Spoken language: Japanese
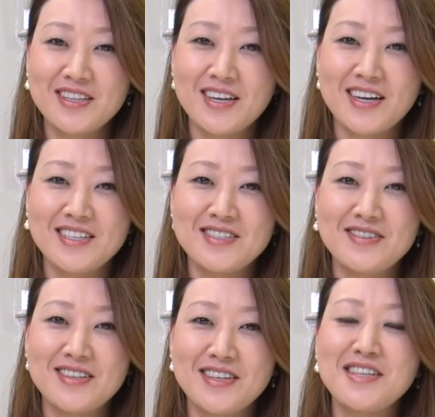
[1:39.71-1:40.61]
た感じ
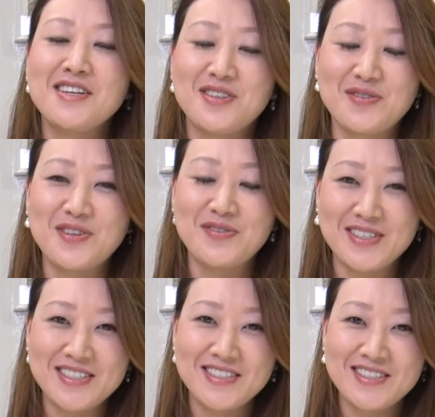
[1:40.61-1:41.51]
は出てると思い
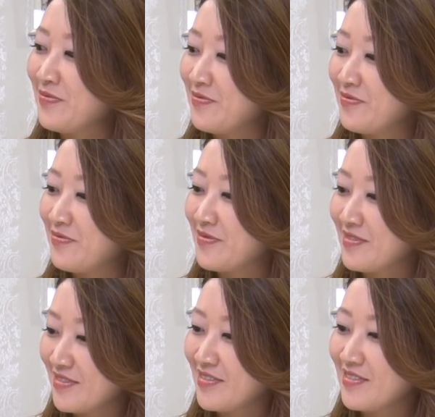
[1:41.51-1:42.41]
ます結構内
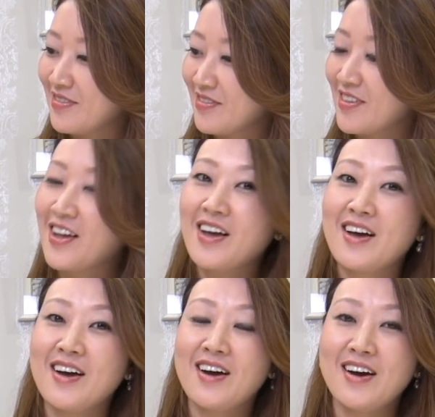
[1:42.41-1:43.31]
容的にも変わったんです
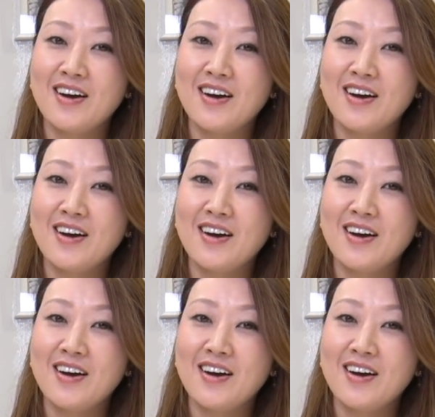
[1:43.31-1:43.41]
か